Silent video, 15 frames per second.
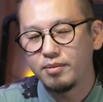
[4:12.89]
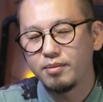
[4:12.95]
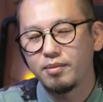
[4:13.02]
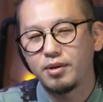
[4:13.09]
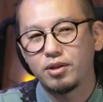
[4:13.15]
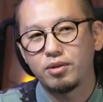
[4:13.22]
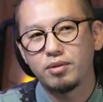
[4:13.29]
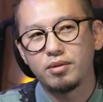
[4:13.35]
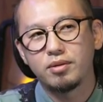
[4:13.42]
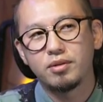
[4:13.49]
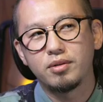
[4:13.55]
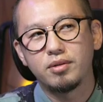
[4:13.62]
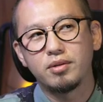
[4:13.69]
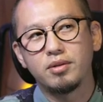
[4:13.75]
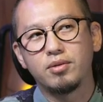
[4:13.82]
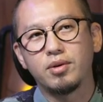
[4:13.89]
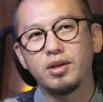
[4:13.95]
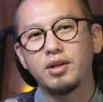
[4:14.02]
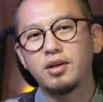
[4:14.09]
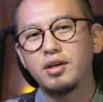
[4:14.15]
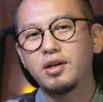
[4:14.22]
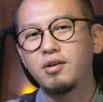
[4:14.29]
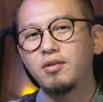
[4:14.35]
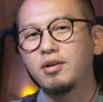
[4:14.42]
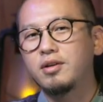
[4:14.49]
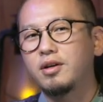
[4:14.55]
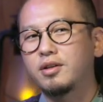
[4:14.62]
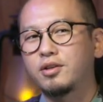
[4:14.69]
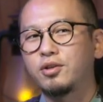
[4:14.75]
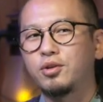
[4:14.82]
まあどれだけ変わる
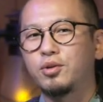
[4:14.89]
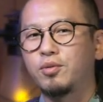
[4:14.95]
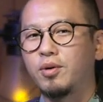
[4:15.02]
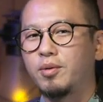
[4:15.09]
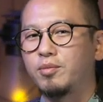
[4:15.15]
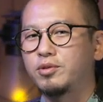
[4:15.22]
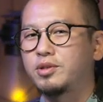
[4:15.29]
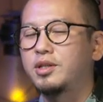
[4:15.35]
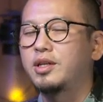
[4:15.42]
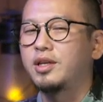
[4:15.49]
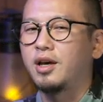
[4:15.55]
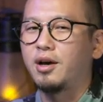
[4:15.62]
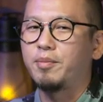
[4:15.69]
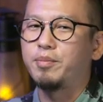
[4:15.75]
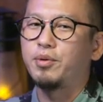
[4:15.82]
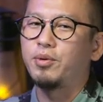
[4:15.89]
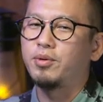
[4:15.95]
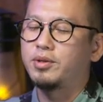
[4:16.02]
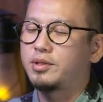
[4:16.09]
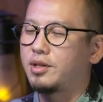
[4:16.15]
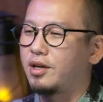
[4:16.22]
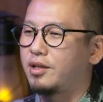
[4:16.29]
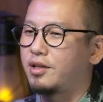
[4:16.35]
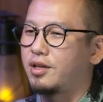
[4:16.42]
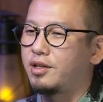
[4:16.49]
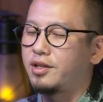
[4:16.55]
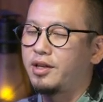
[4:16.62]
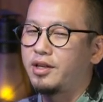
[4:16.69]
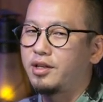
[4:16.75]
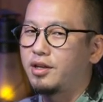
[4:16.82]
かっていうのはもうすでに発表されてい
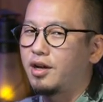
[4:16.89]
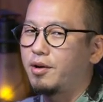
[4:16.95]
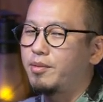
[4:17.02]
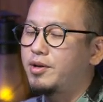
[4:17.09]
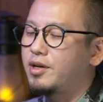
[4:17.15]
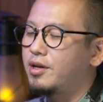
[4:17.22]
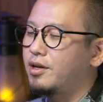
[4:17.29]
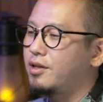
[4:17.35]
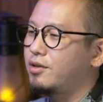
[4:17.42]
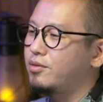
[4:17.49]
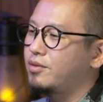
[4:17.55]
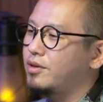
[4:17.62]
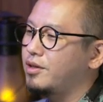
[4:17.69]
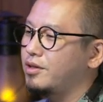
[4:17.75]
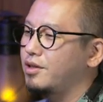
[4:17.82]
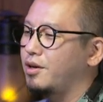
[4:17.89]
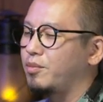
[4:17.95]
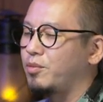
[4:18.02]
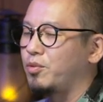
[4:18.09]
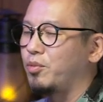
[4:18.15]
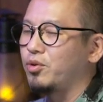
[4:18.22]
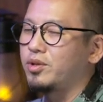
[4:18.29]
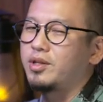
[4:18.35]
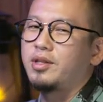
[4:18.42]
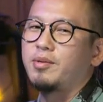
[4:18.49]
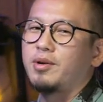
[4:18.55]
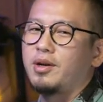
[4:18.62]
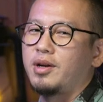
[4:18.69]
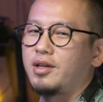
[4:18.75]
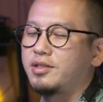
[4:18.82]
てアメリカの方はもう持って
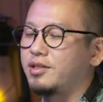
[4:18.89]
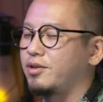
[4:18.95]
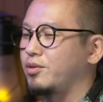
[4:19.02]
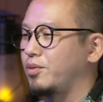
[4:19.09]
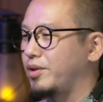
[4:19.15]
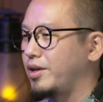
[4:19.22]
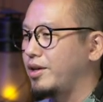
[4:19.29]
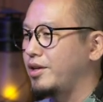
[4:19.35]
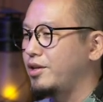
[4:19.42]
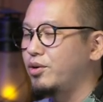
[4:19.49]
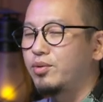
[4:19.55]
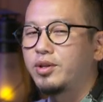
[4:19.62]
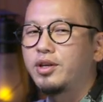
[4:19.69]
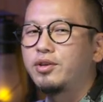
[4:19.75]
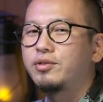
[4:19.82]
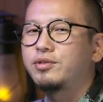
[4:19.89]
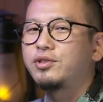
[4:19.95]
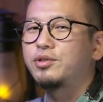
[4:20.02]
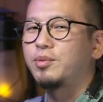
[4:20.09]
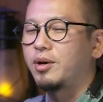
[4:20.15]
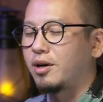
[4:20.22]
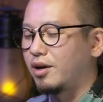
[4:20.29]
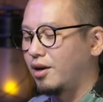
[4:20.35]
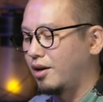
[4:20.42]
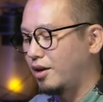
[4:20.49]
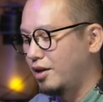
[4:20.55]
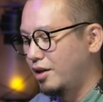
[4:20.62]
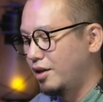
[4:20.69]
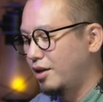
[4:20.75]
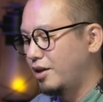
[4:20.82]
らっしゃるのでいろんな YouTuber が
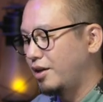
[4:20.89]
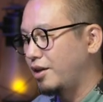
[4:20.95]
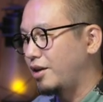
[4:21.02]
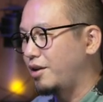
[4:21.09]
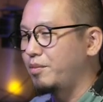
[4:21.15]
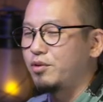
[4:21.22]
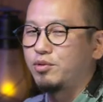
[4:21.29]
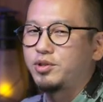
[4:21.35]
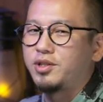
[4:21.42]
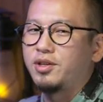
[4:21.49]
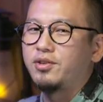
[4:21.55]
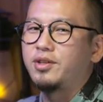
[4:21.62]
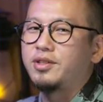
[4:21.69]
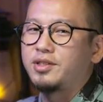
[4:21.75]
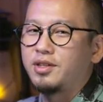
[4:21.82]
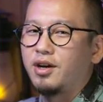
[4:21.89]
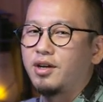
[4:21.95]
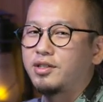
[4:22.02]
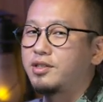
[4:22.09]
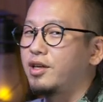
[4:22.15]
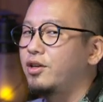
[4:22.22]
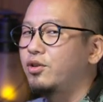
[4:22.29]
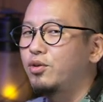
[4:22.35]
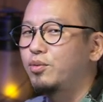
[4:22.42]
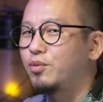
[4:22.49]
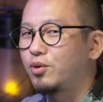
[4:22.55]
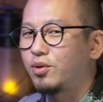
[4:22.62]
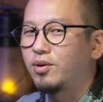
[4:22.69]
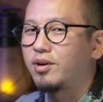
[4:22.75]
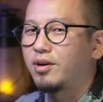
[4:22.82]
レビューをしてるんですが性能
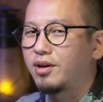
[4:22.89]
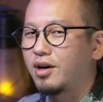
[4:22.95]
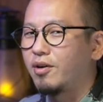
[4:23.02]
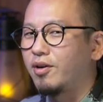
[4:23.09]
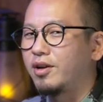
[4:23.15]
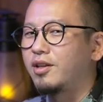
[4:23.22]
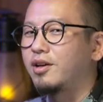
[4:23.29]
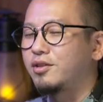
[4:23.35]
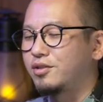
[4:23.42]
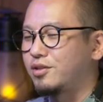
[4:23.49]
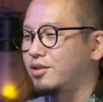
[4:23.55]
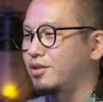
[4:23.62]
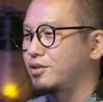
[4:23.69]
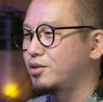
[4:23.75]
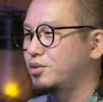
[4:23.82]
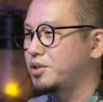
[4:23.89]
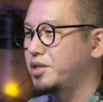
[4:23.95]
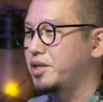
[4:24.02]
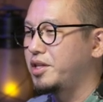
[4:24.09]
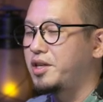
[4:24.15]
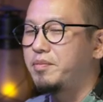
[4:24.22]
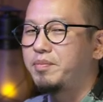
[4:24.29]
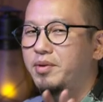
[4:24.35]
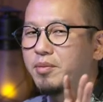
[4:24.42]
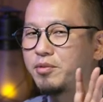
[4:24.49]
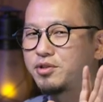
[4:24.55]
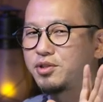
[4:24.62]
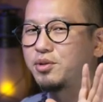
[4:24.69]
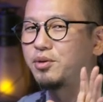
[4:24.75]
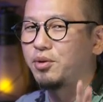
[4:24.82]
も変わりなくそして燃費は
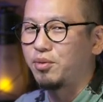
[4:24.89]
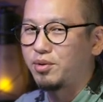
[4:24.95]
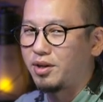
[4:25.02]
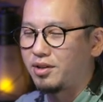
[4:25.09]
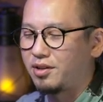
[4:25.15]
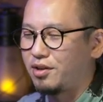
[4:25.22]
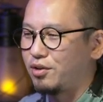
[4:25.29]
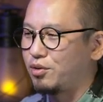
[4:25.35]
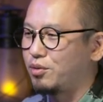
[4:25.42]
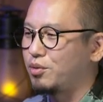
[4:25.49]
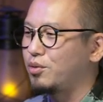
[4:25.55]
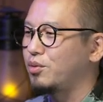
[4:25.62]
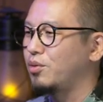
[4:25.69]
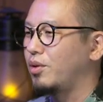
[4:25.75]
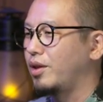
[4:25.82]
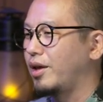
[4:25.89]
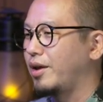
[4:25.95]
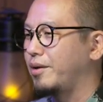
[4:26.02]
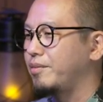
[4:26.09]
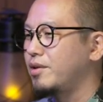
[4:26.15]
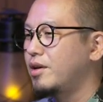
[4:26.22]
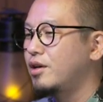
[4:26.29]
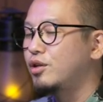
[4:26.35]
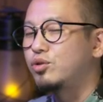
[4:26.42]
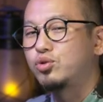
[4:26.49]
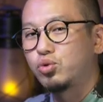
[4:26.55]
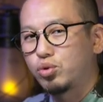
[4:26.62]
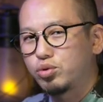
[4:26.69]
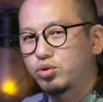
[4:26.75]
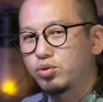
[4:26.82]
もちろん良くなっているということで
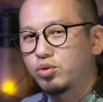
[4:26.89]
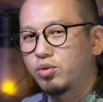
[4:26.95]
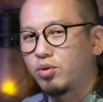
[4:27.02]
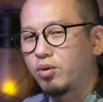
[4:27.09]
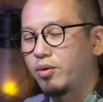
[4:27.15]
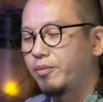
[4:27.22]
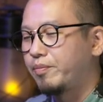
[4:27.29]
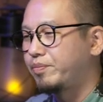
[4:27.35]
上々の